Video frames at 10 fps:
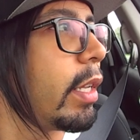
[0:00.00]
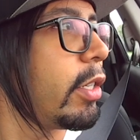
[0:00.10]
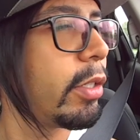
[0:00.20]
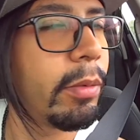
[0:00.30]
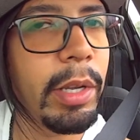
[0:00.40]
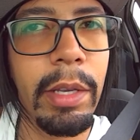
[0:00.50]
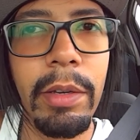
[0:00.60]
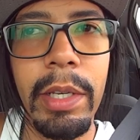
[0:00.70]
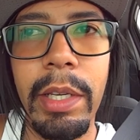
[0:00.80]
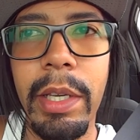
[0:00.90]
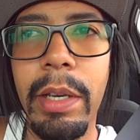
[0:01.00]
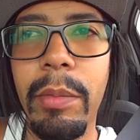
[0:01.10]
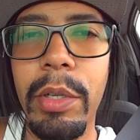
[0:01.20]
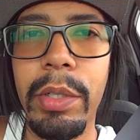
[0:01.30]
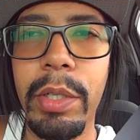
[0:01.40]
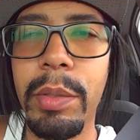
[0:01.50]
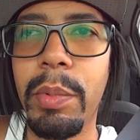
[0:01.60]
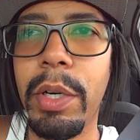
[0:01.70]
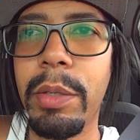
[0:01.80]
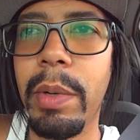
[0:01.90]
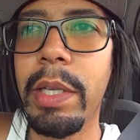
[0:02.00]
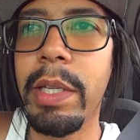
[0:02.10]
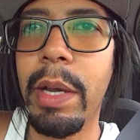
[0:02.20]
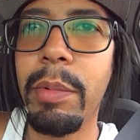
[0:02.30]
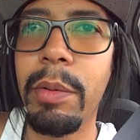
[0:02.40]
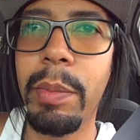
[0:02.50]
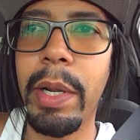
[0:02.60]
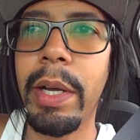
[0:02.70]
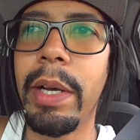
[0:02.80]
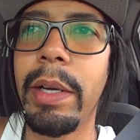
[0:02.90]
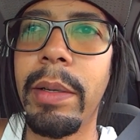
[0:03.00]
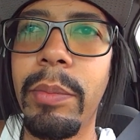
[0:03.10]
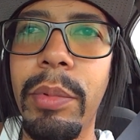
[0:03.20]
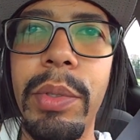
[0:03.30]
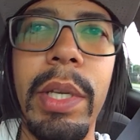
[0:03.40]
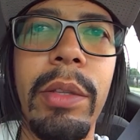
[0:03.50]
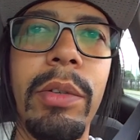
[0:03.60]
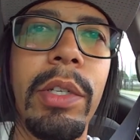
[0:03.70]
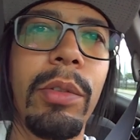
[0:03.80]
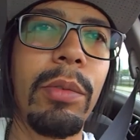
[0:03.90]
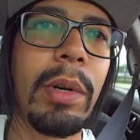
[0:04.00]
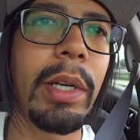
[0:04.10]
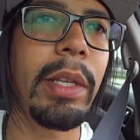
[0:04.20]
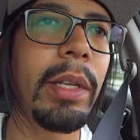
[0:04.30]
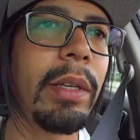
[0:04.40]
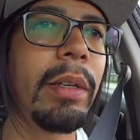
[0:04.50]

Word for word: light rail aqui que é meio de transporte mais rápido para o centro de Newark, né.